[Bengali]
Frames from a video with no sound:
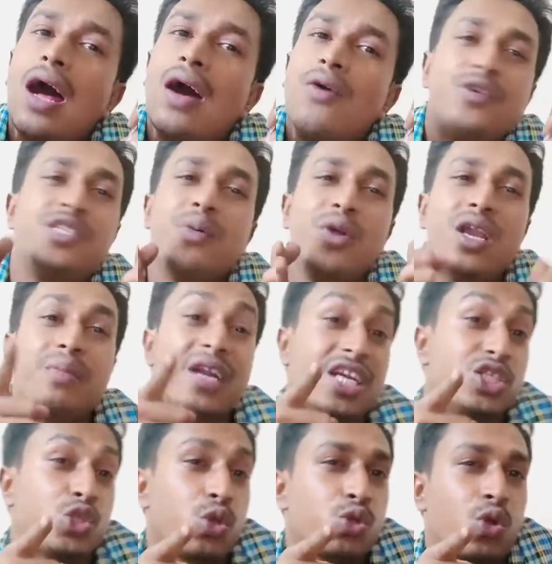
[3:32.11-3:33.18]
ওই যে বললাম না একটা
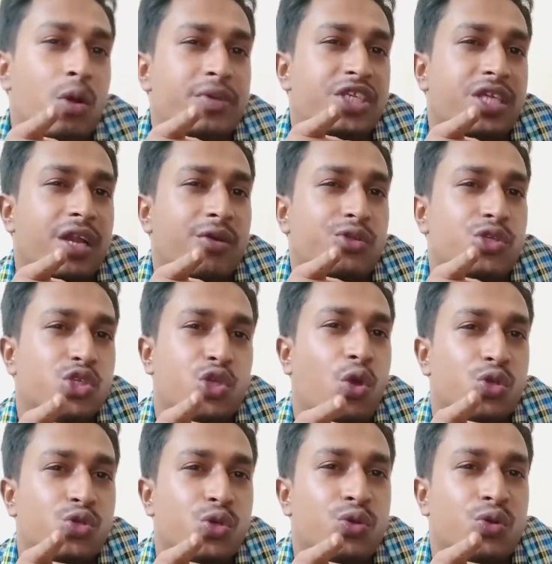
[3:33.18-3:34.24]
যন্ত্র আবিষ্কার করছে
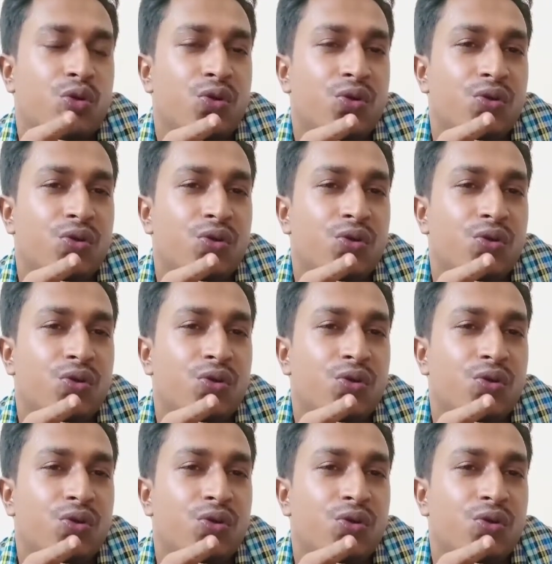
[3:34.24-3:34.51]
ষড়যন্ত্র